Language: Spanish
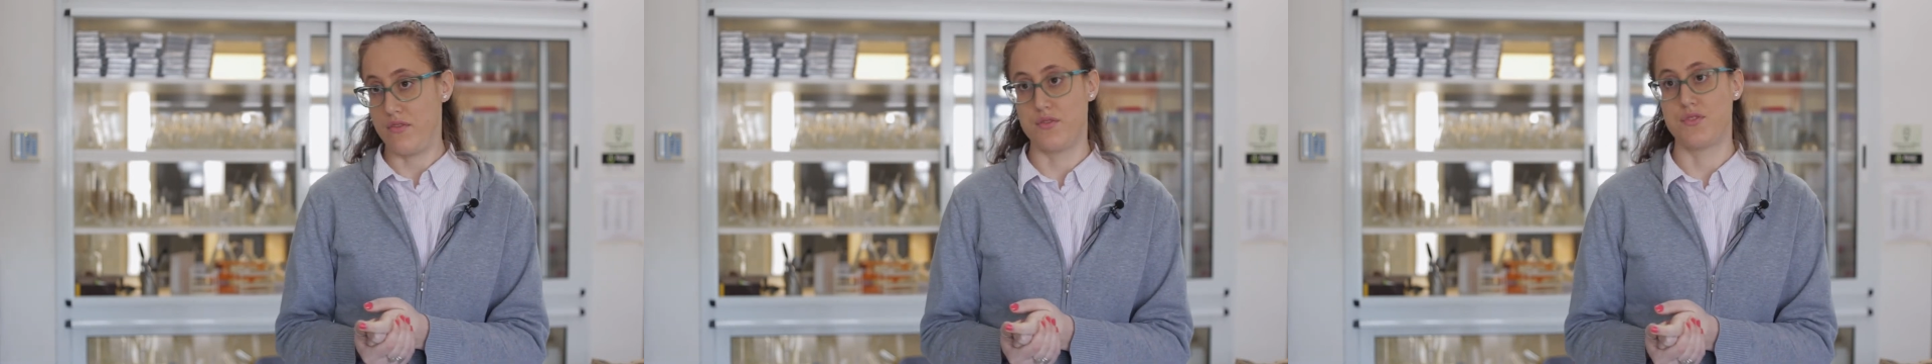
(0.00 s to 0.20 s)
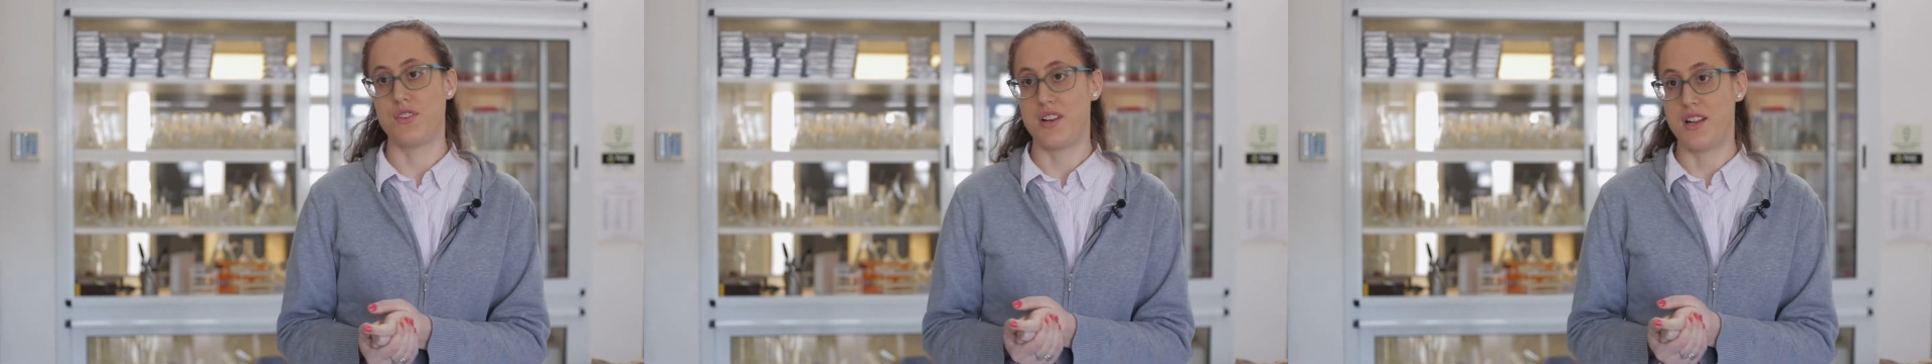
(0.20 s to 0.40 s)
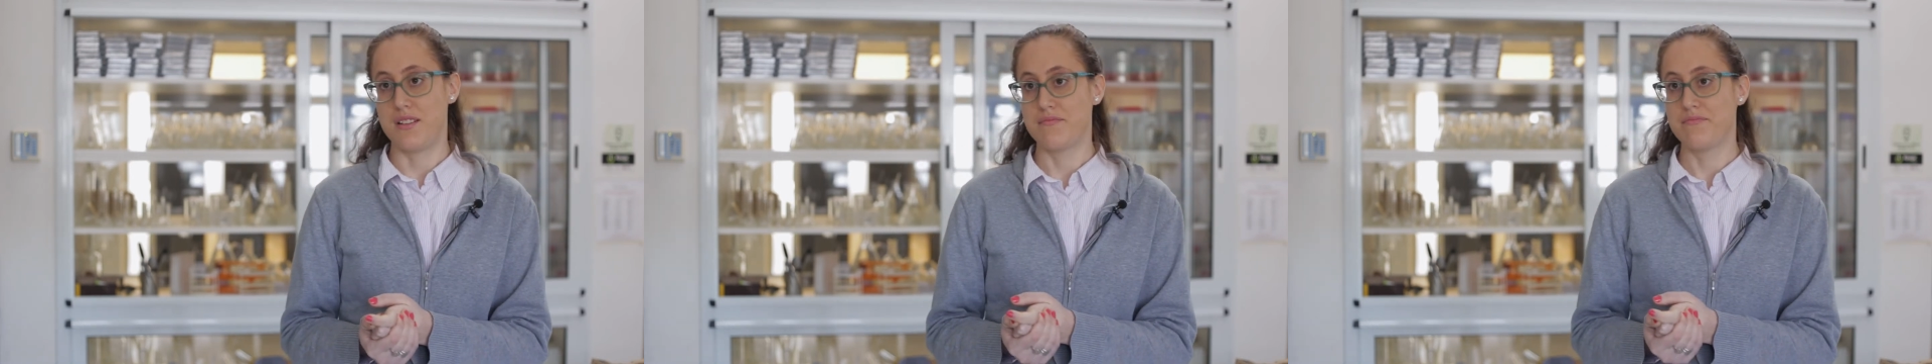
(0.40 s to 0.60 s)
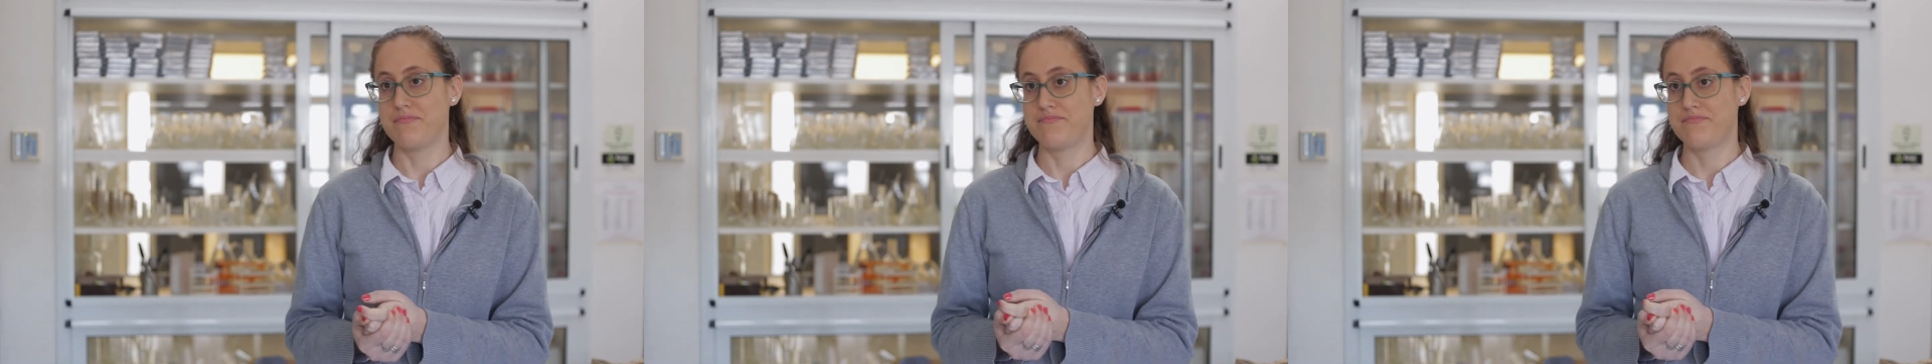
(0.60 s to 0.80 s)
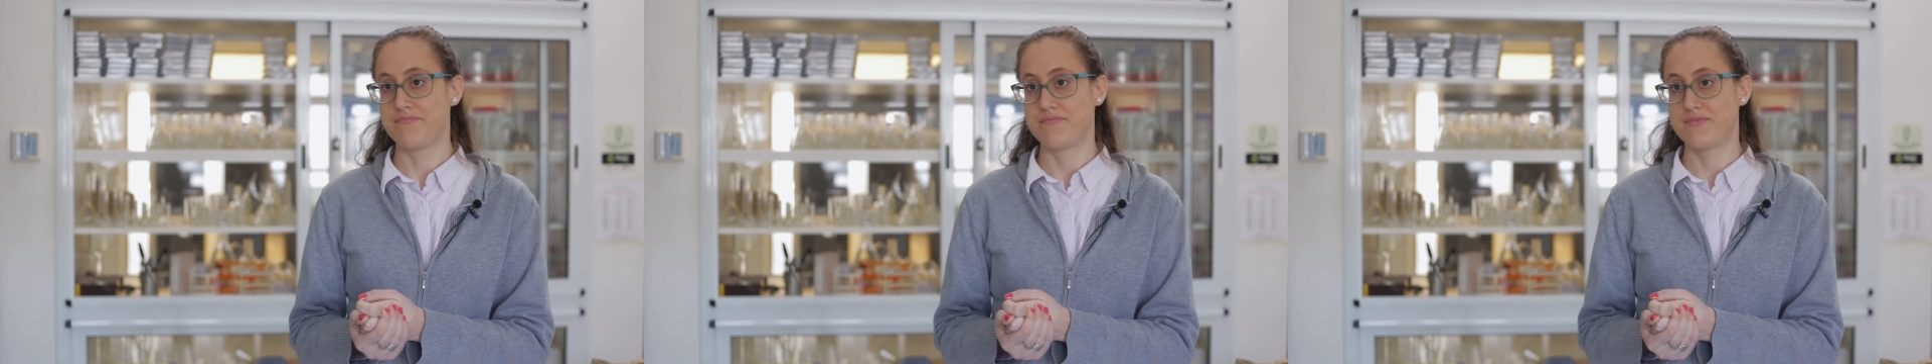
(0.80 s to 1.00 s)
funcional.
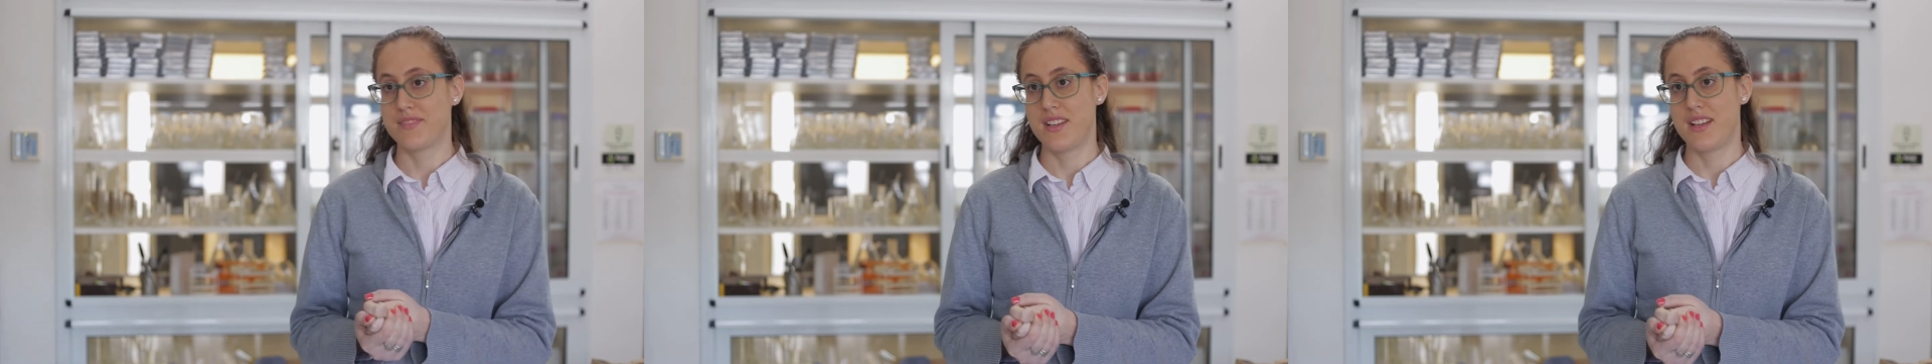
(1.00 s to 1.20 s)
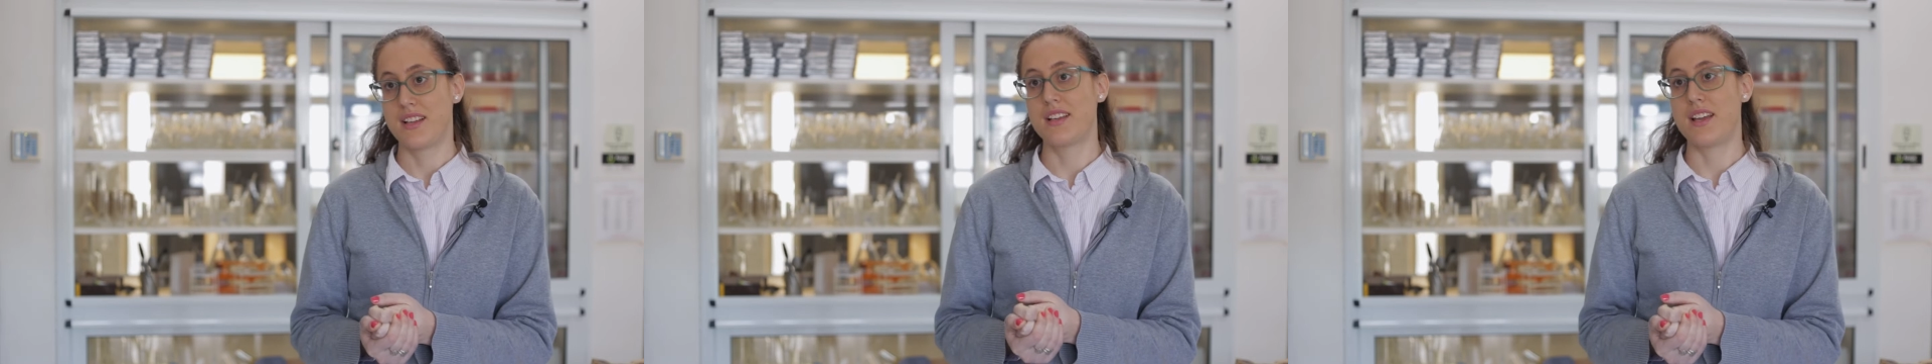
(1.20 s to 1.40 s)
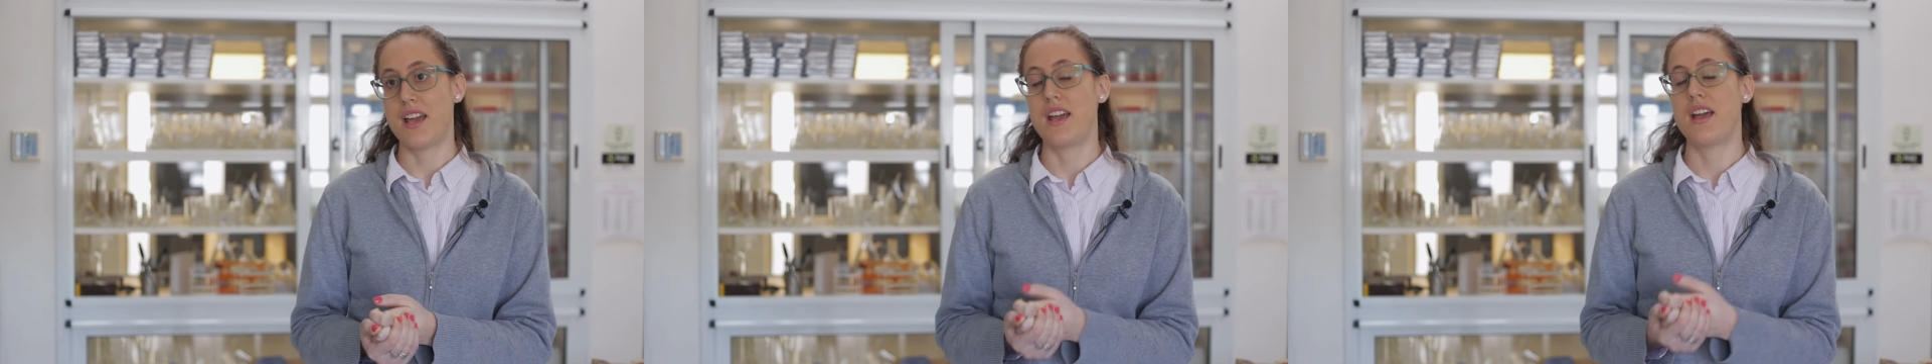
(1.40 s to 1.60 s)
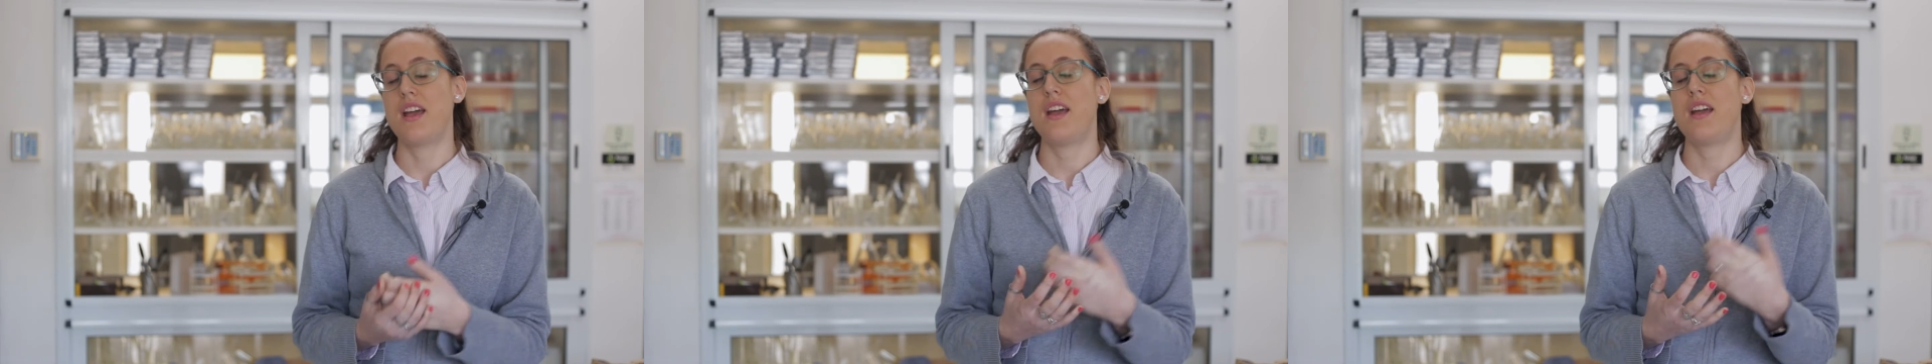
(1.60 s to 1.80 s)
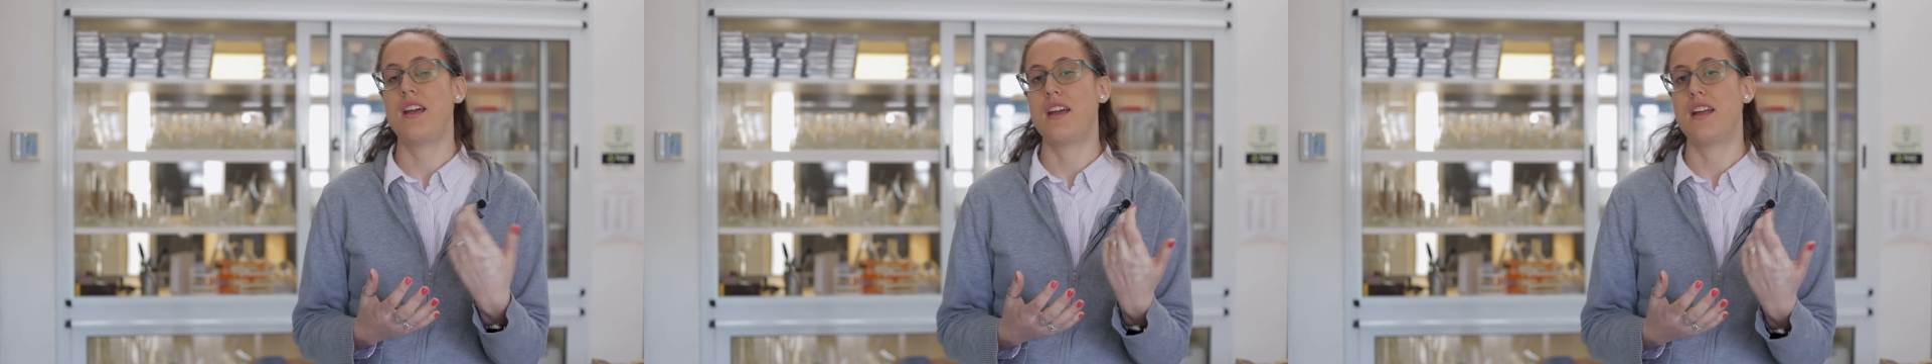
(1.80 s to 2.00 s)
Que
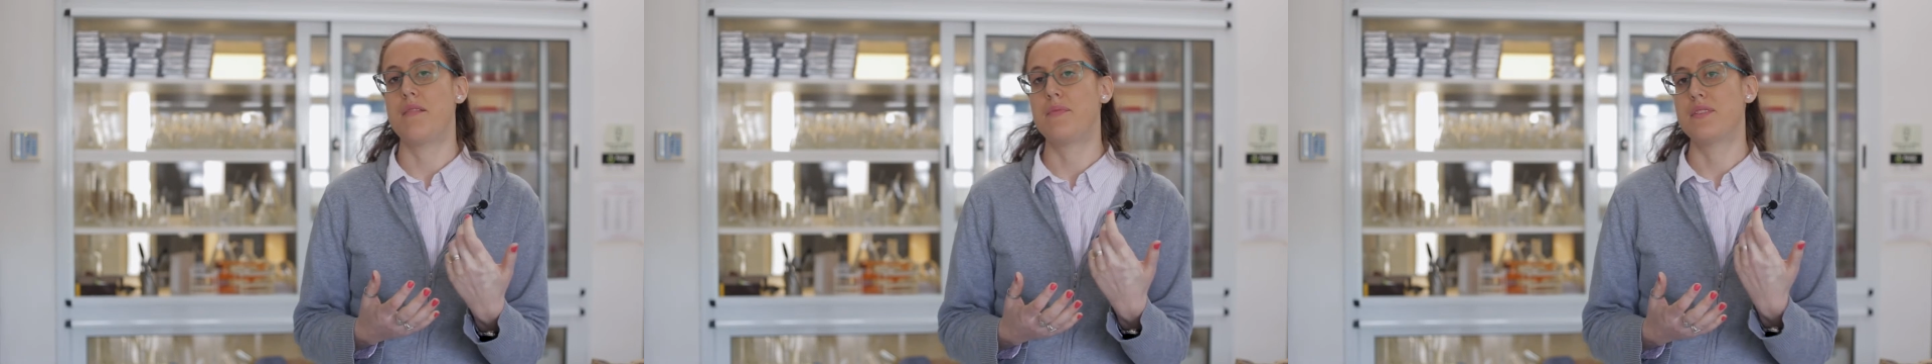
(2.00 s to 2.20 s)
eh, el